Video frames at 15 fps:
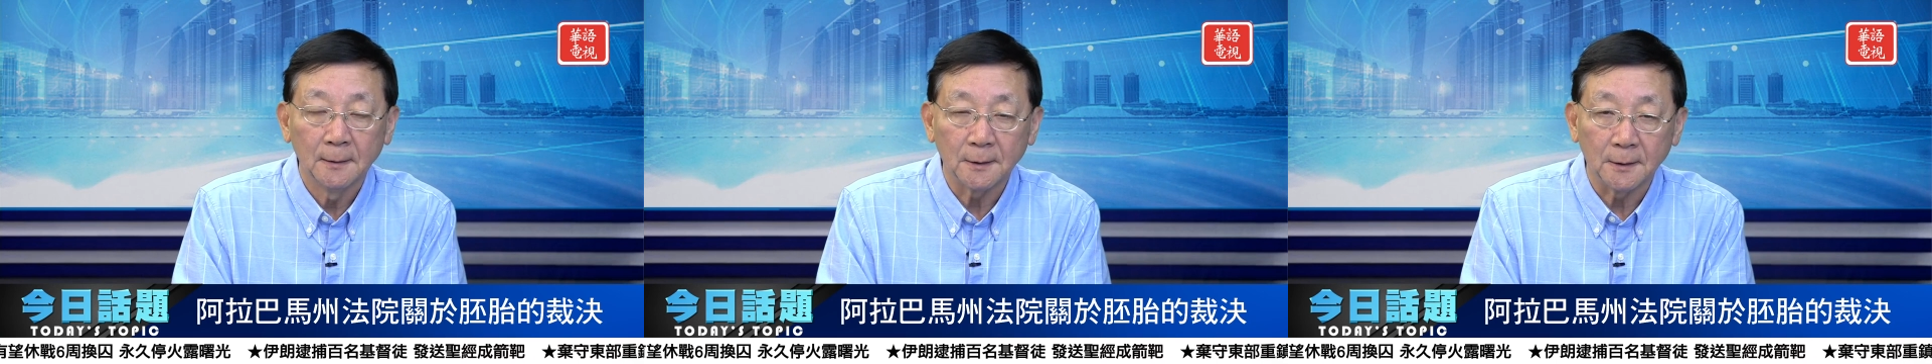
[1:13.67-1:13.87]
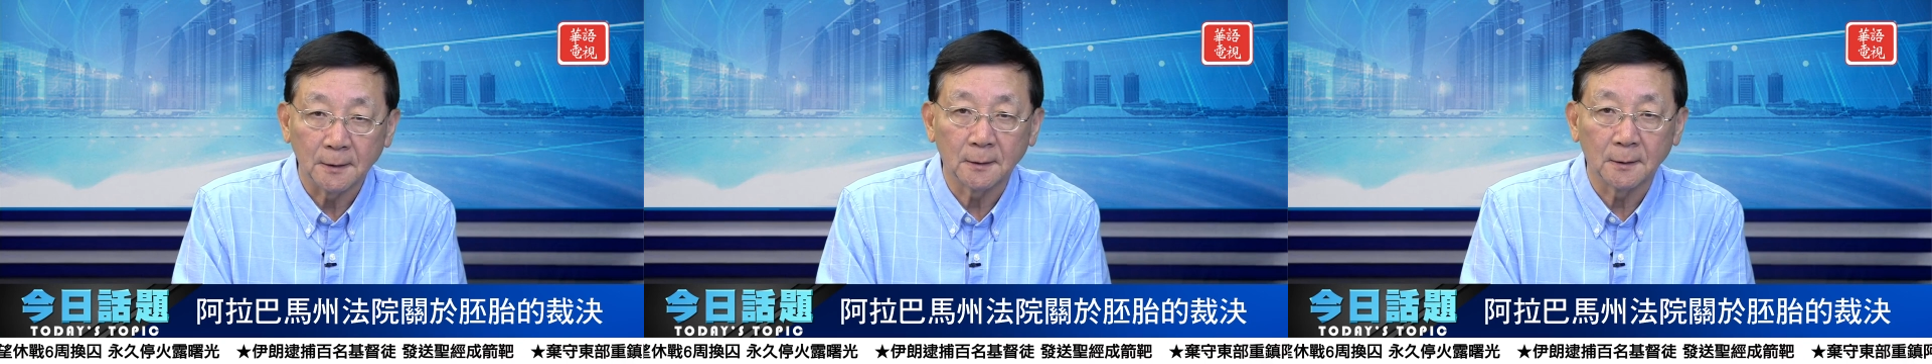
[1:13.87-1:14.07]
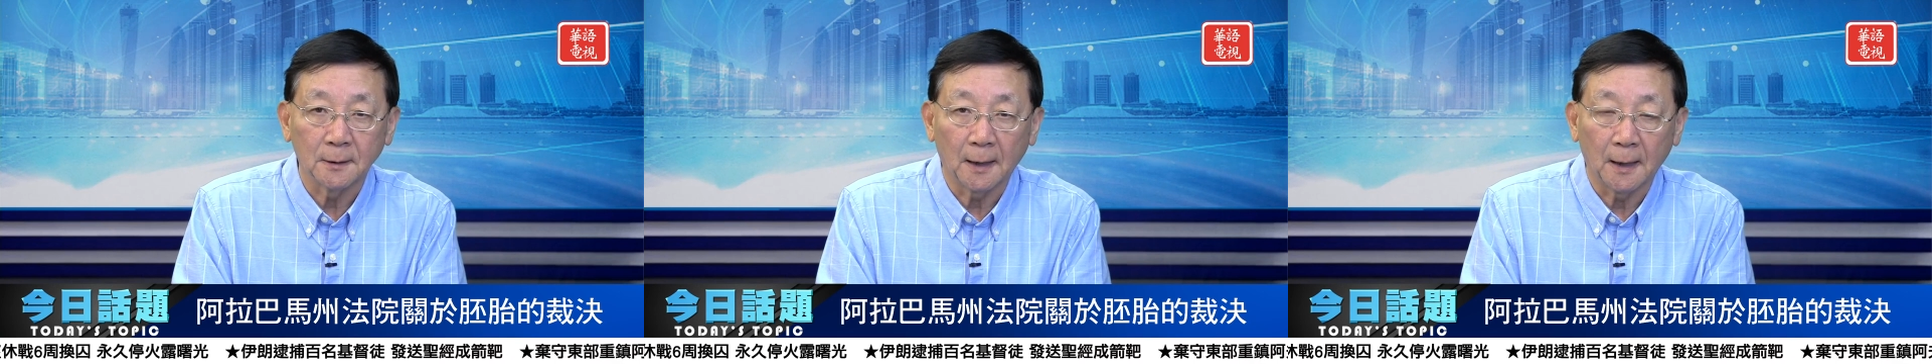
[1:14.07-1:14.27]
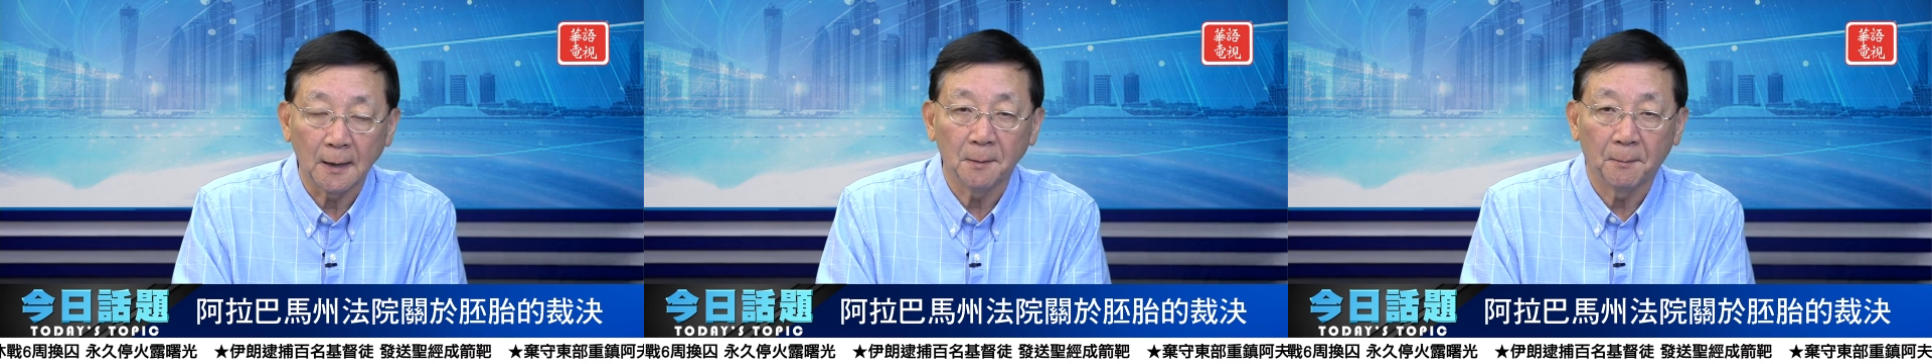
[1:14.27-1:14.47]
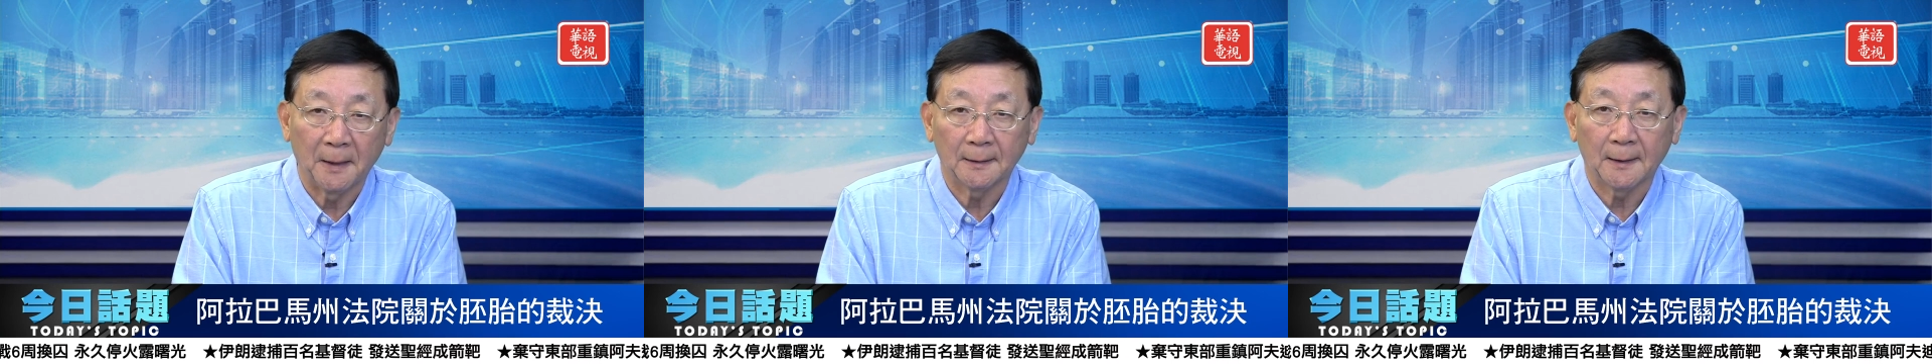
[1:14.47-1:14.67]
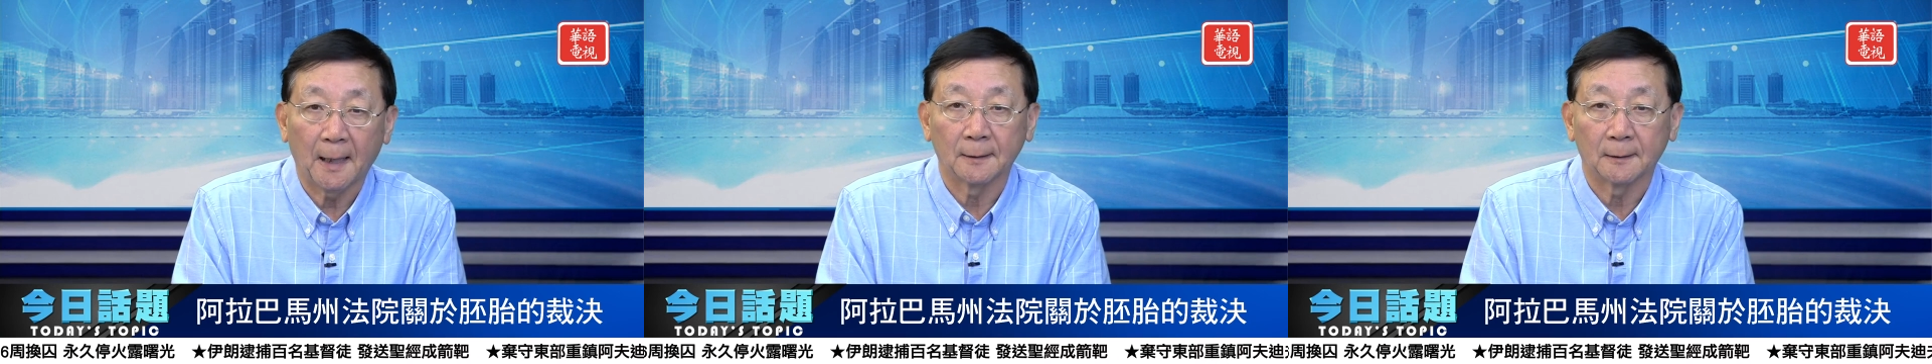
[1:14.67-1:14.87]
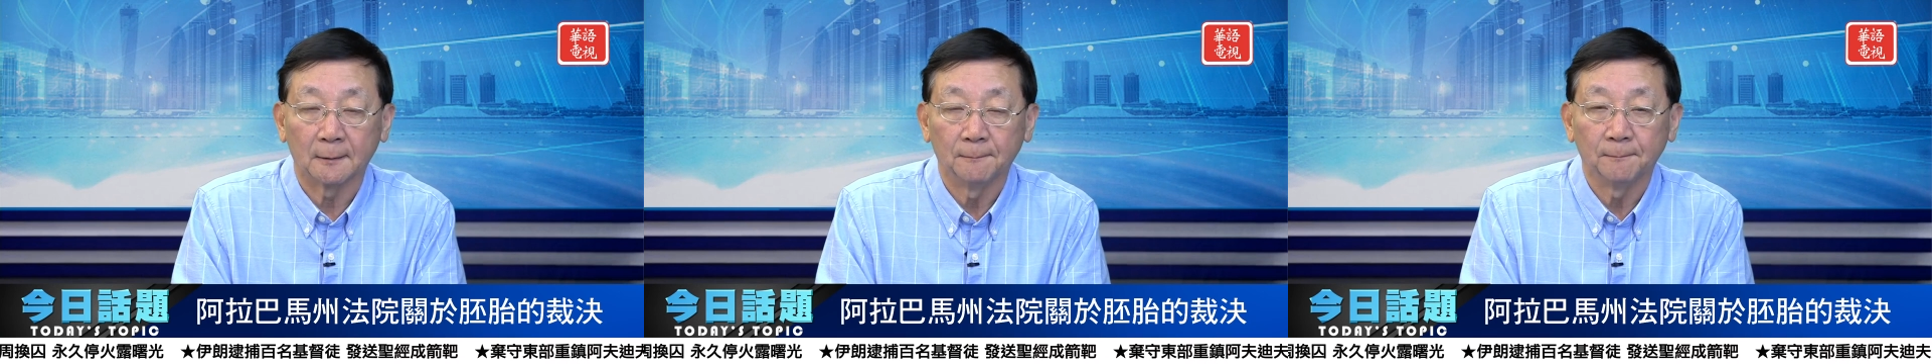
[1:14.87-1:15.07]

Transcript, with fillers: 其实还是蛮大的。对